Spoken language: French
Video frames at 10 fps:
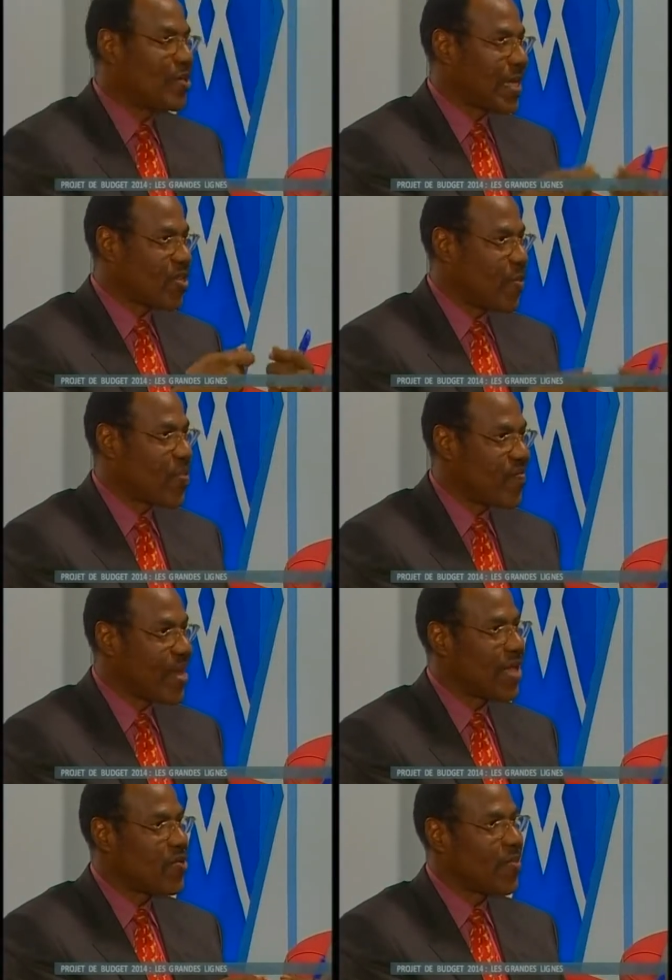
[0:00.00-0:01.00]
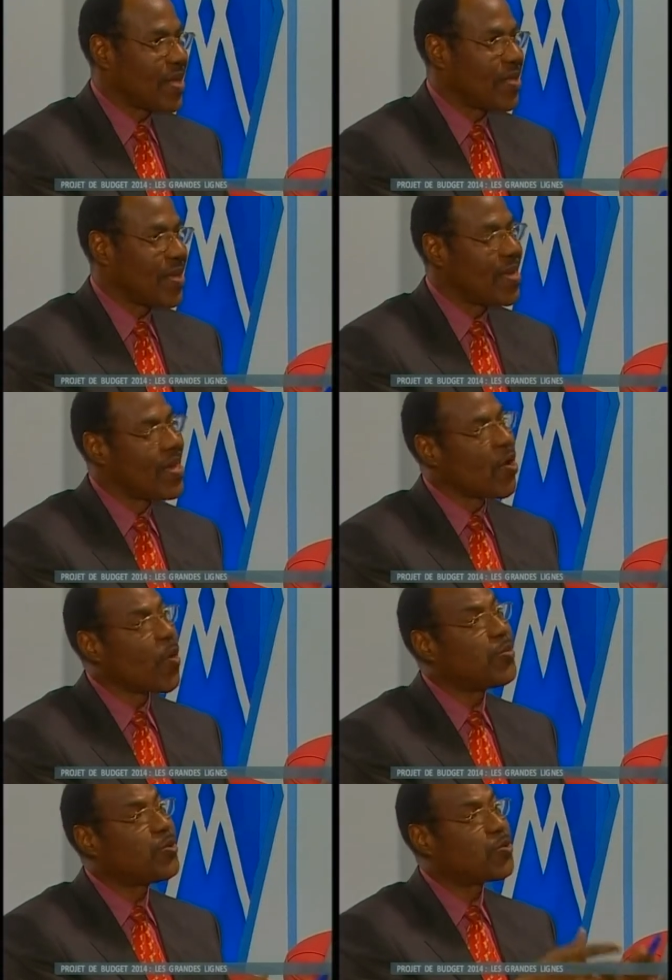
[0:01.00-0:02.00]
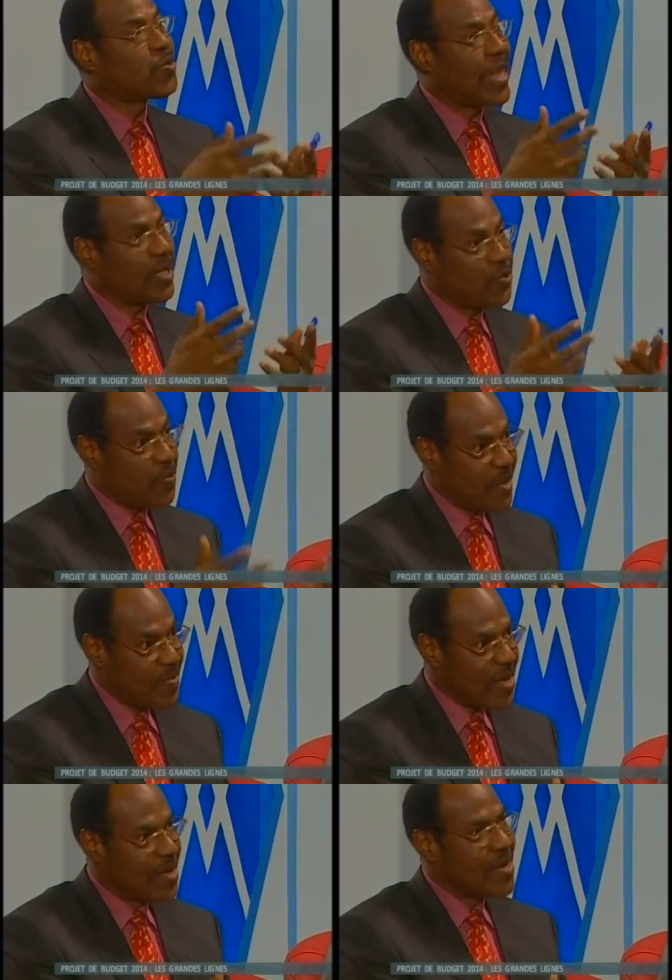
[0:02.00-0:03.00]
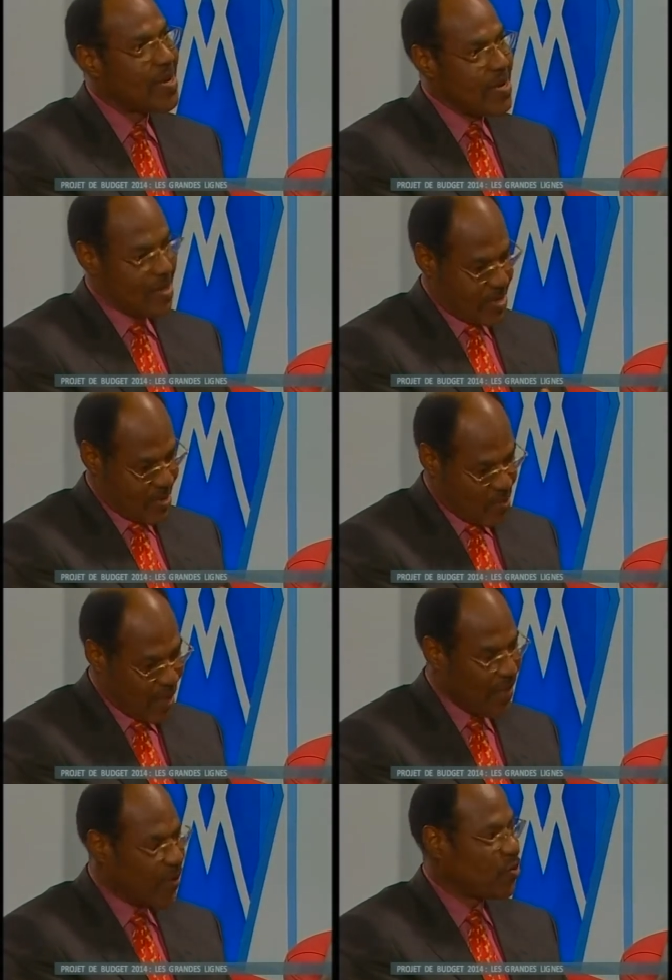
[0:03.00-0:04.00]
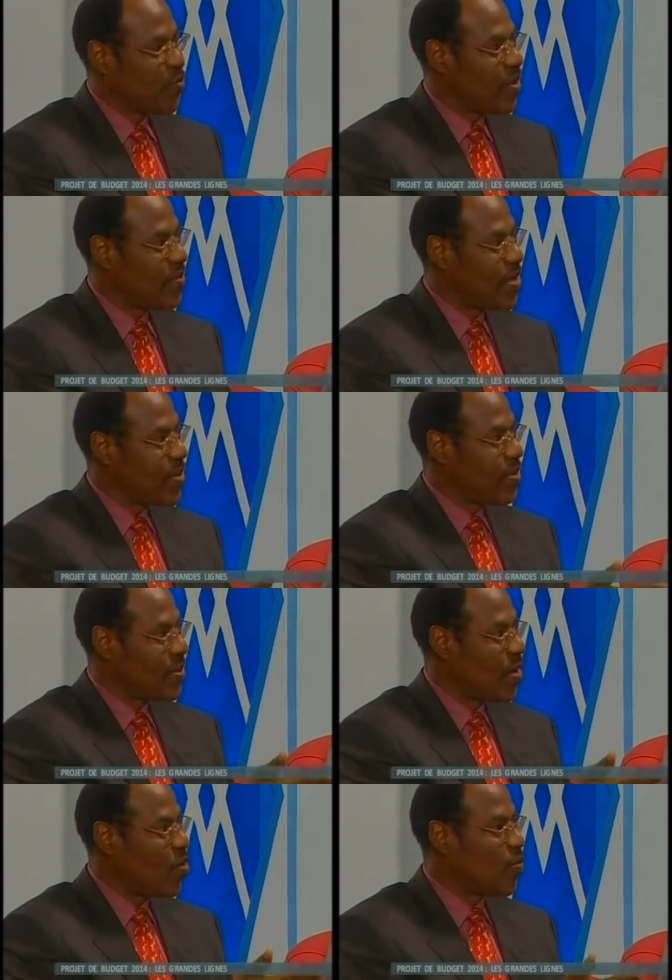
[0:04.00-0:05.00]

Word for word: secteur privé a demandé qu'on puisse la supprimer. Nous l'avons supprimée dans le